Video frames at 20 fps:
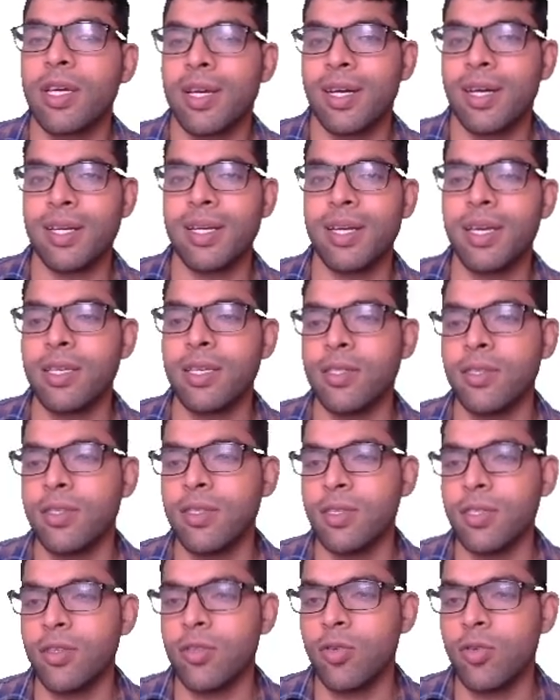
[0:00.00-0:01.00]
कट रहा है किसी
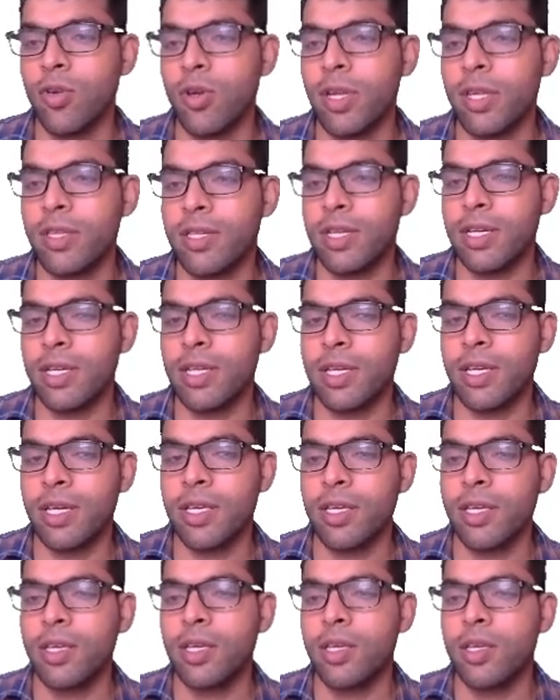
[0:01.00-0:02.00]
से 16 से कट रहा
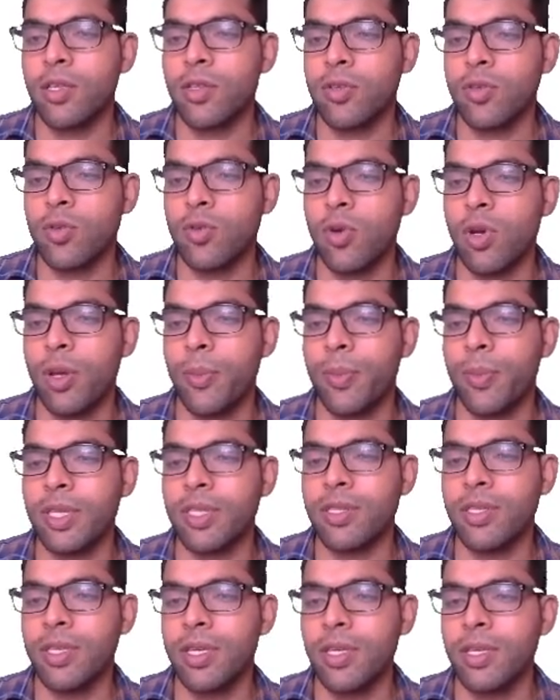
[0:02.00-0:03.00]
है 16
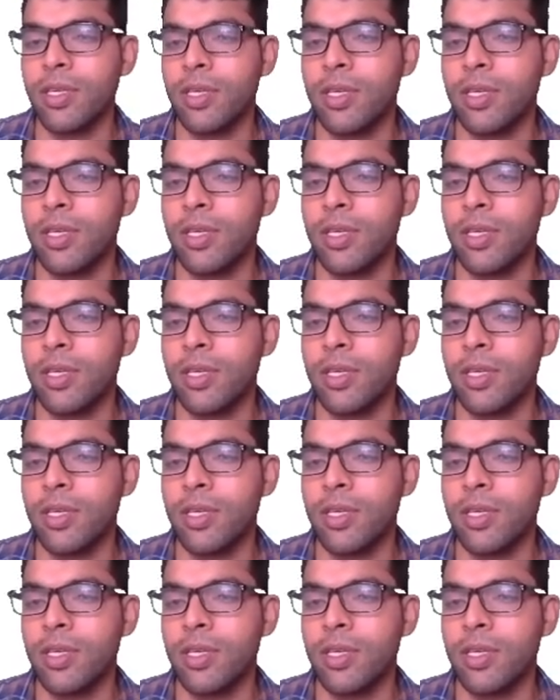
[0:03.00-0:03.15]
पंजे